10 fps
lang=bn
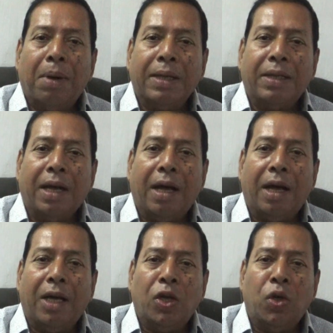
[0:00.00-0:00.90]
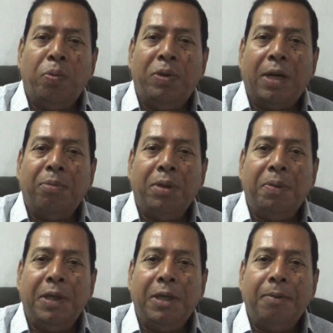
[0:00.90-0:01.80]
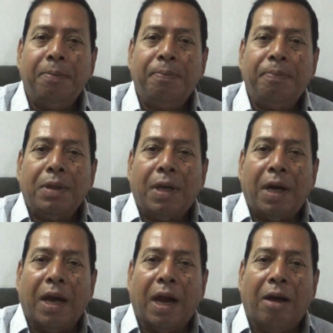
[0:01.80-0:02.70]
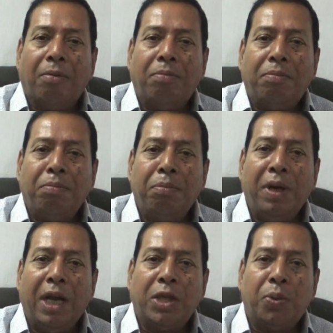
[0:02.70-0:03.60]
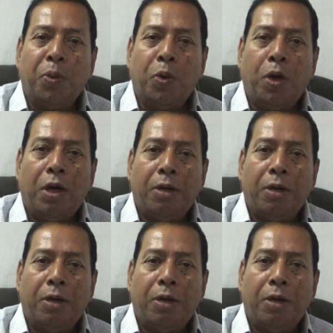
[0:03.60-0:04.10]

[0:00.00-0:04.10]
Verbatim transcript: মাতা রূপজান বিবি গ্রাম বিলাসপুর